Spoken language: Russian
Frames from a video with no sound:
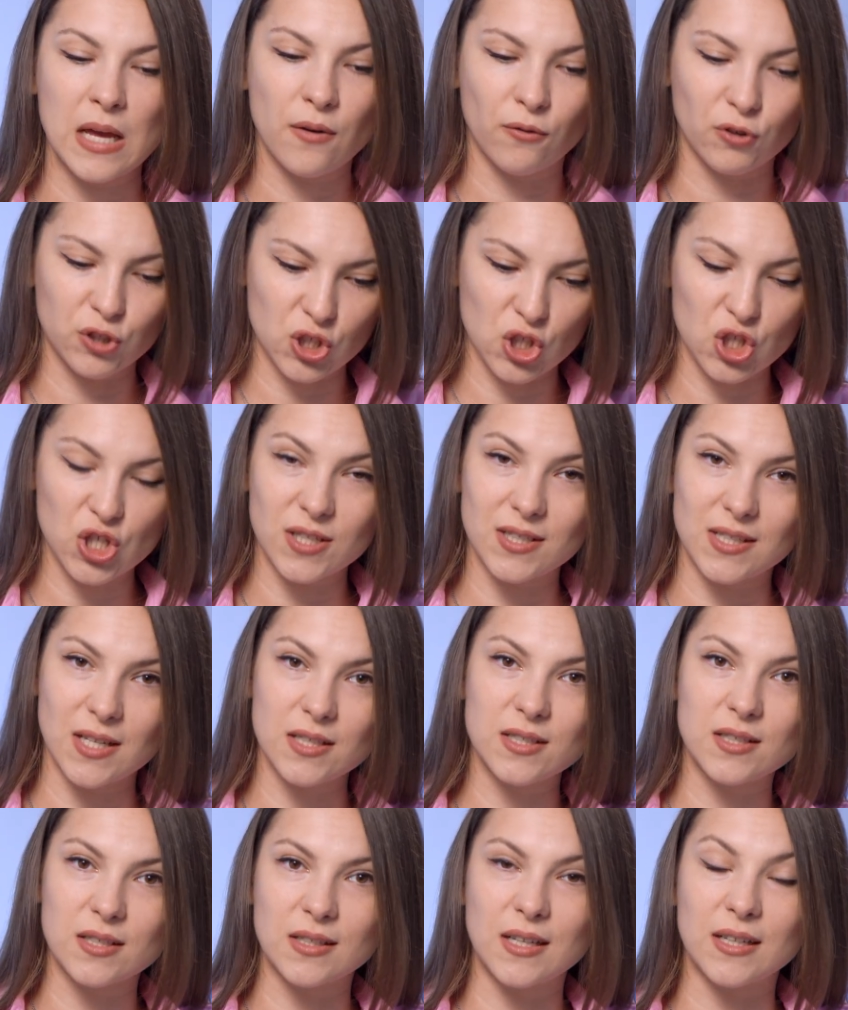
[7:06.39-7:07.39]
Вот сейчас
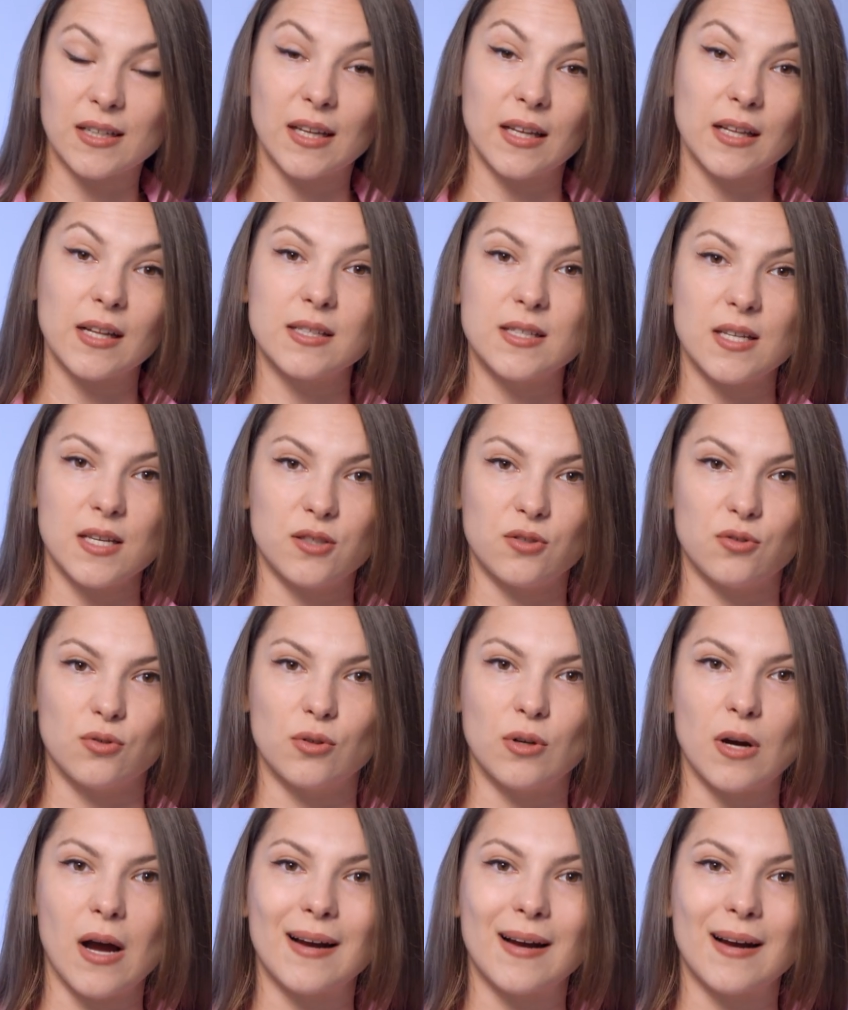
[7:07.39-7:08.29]
есть энергия, я действую.